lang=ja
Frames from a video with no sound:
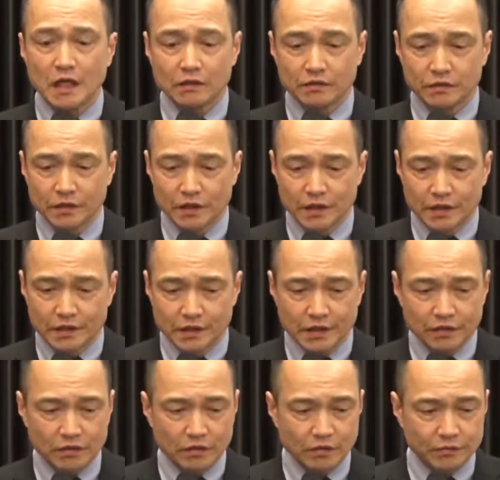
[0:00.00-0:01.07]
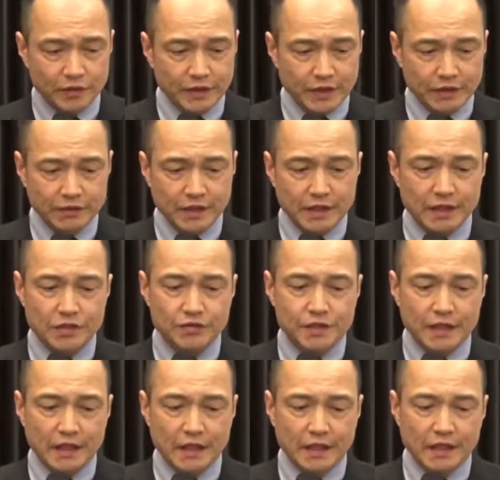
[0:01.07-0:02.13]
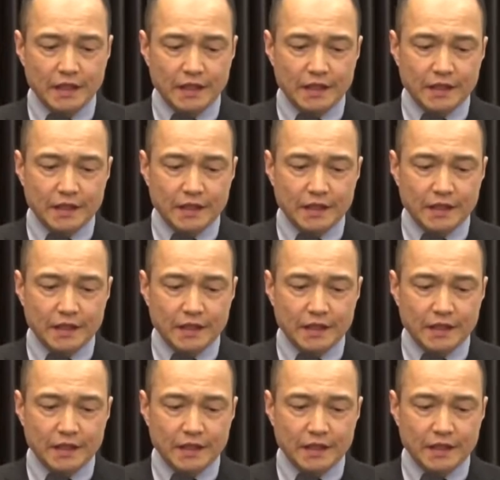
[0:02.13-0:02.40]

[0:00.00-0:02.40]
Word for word: 学などの分野の研究者が